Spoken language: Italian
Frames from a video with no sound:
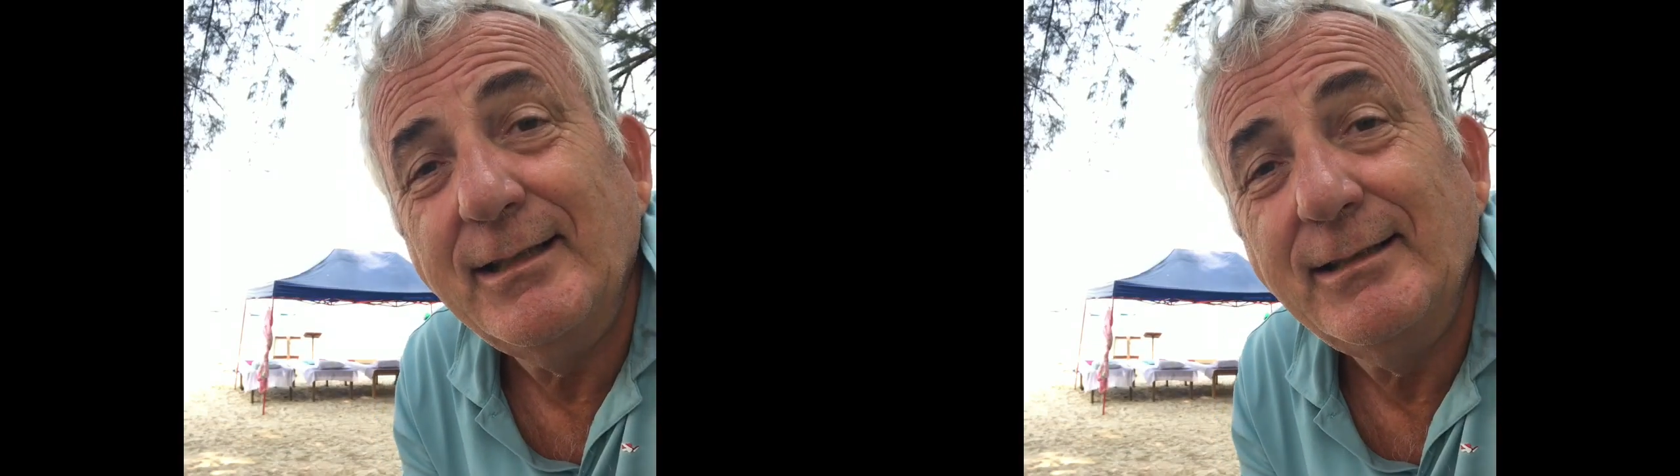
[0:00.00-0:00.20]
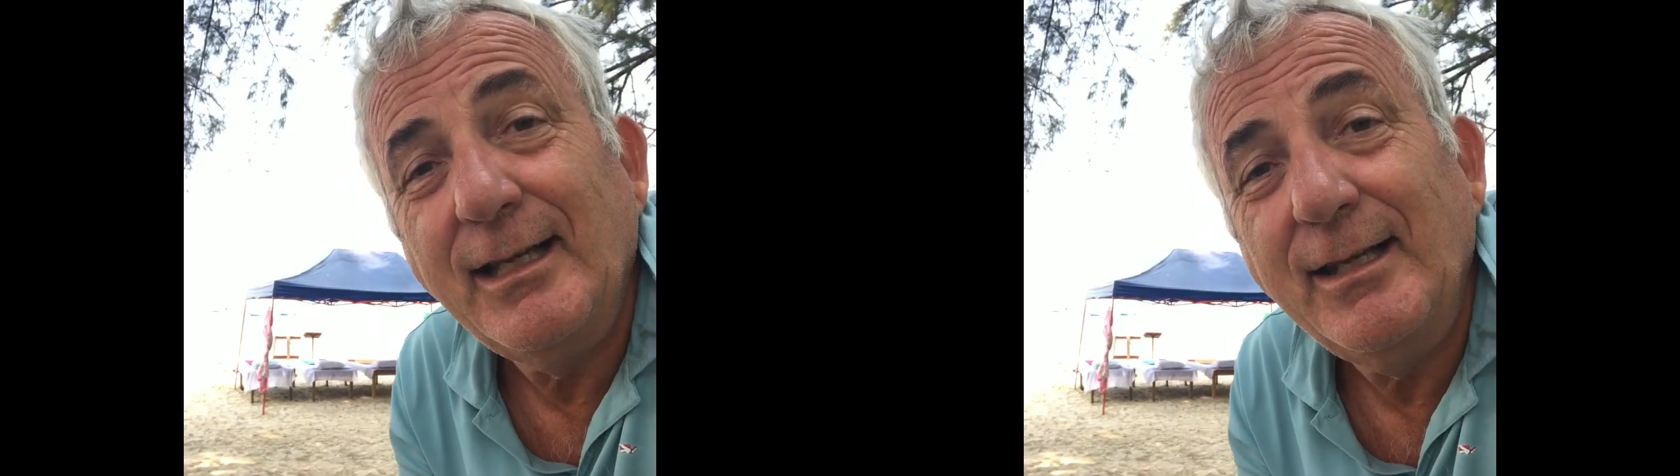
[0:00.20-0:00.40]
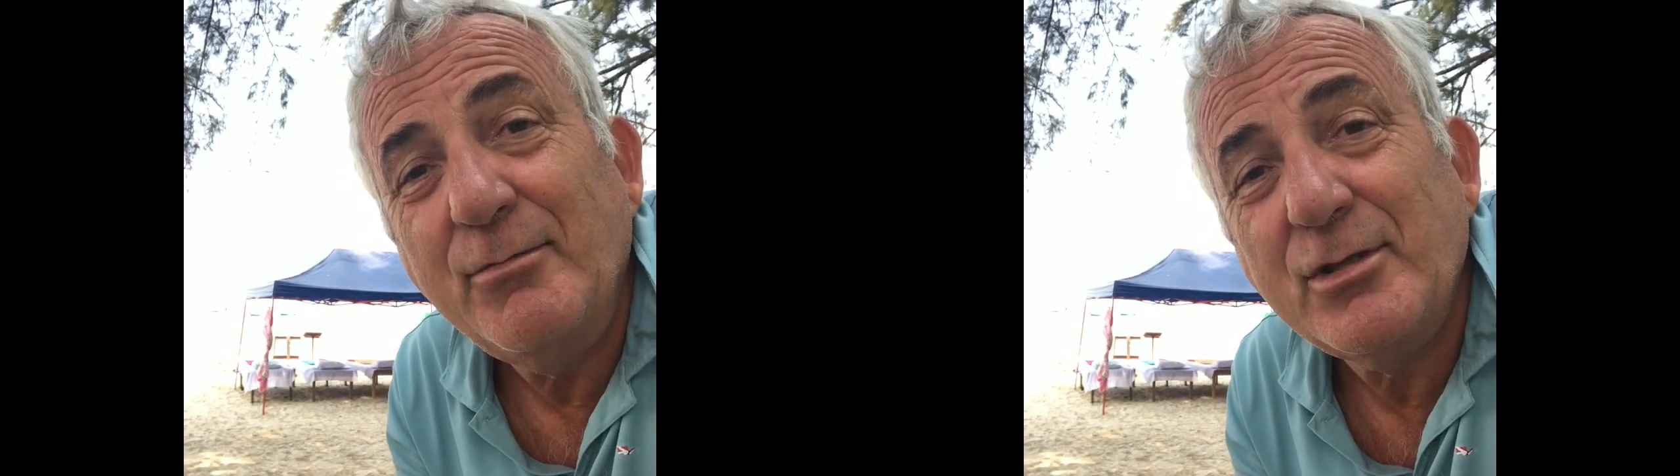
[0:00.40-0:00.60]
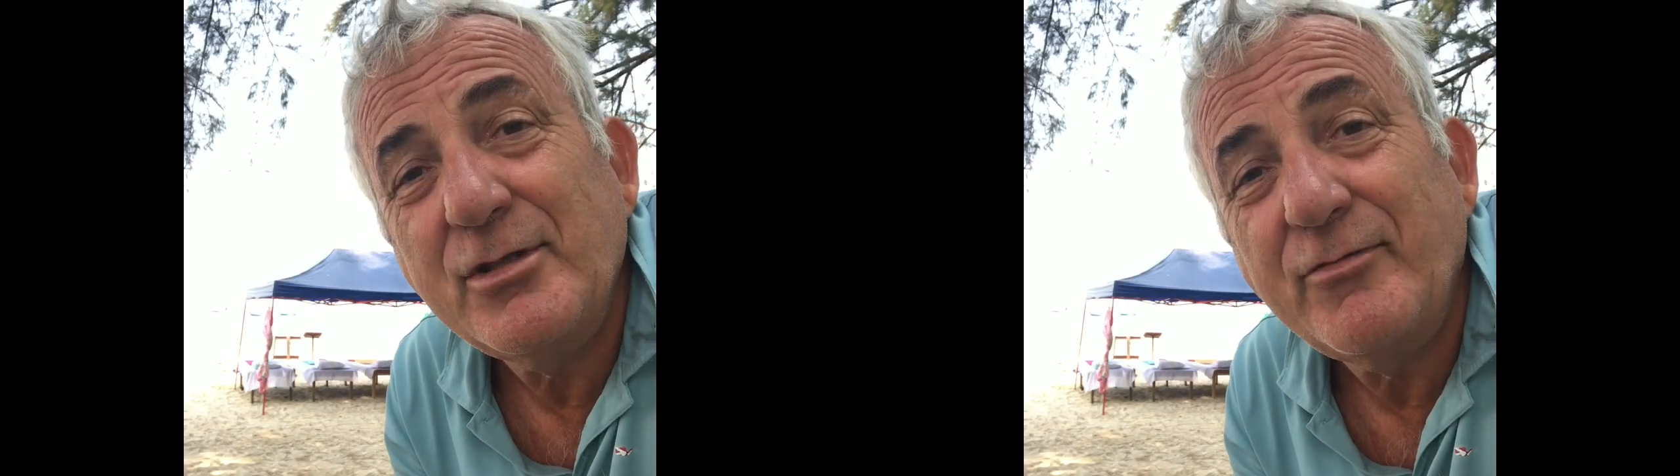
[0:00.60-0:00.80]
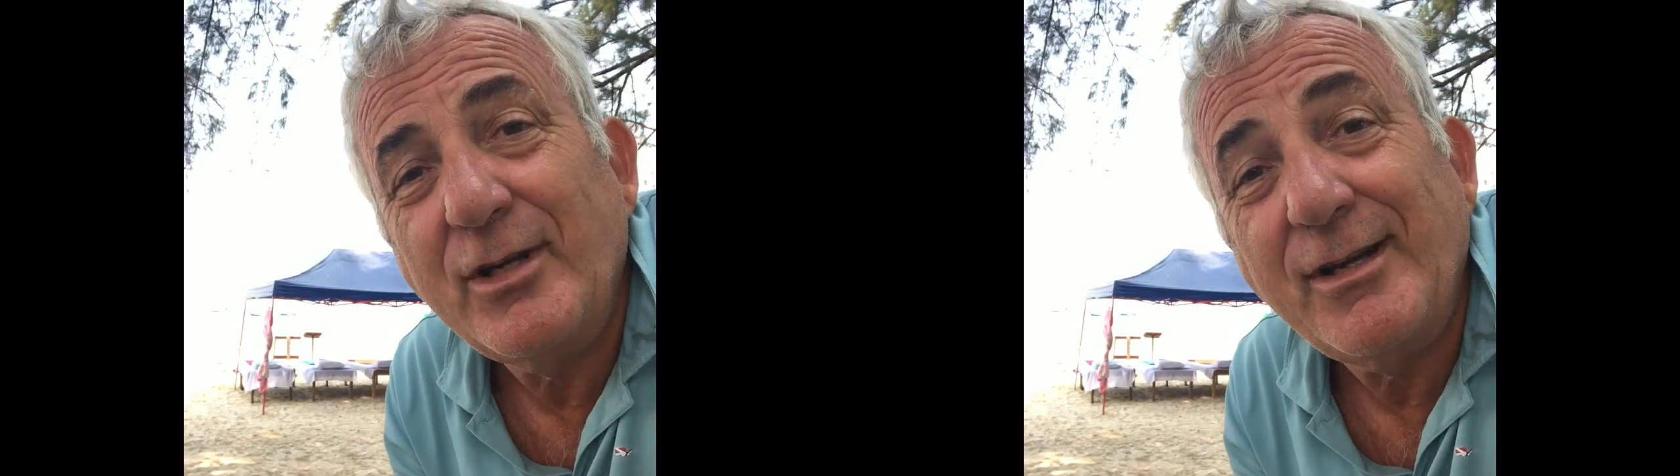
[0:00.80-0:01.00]
del libro si
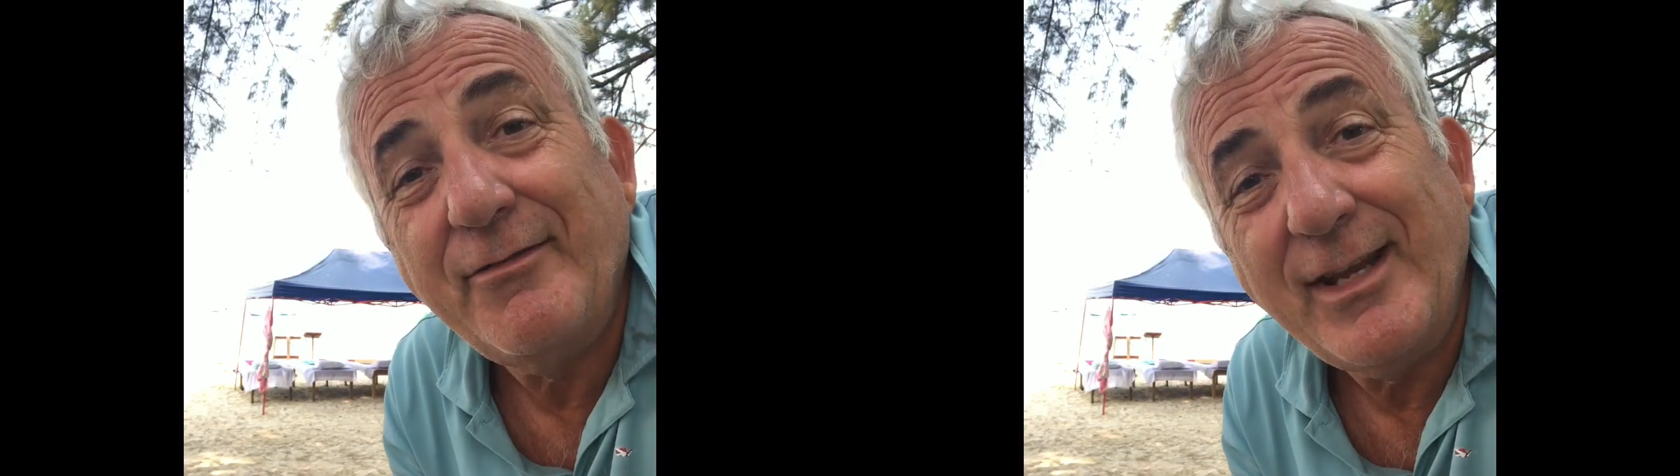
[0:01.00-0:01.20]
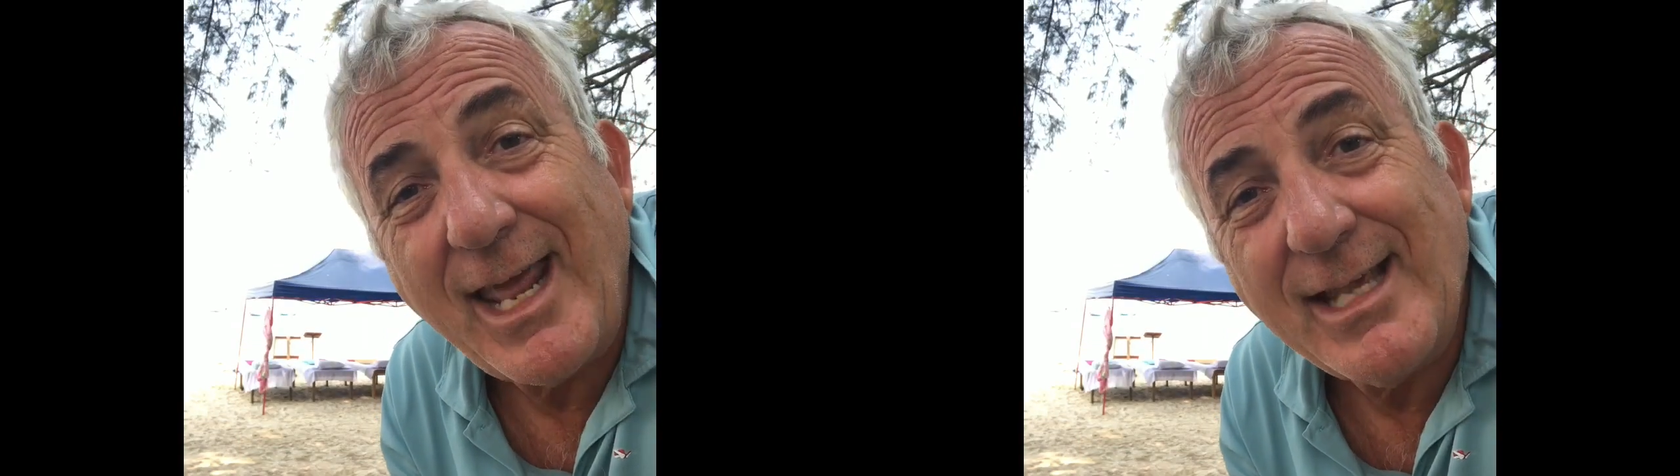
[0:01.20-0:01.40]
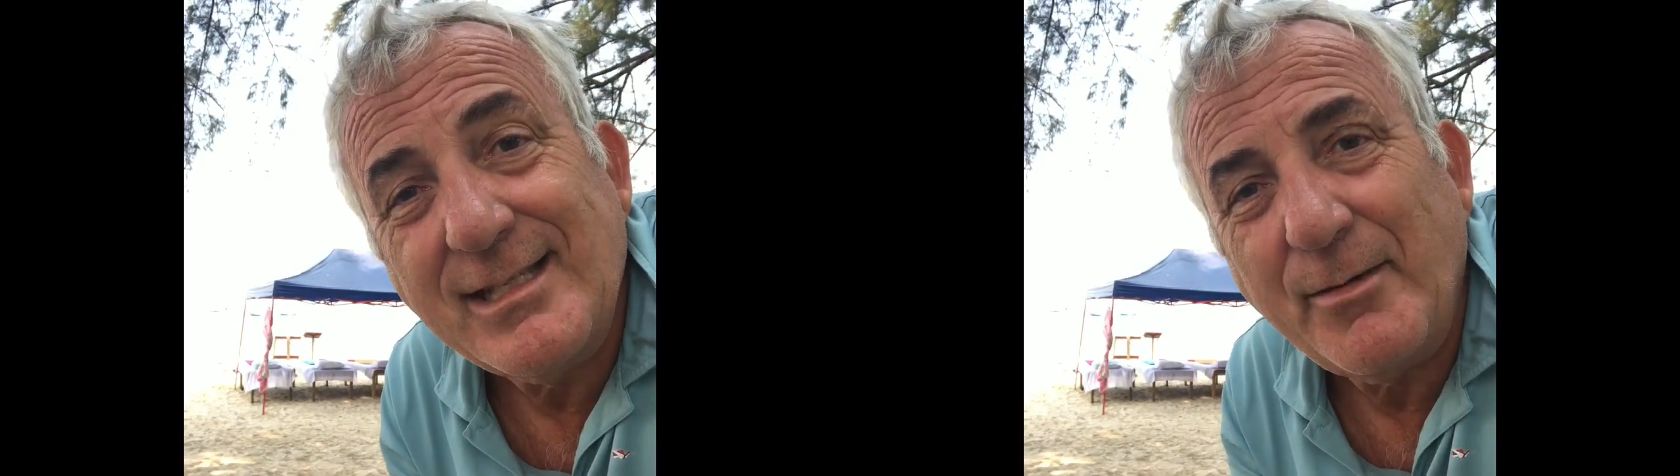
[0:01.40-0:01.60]
svolge a Venezia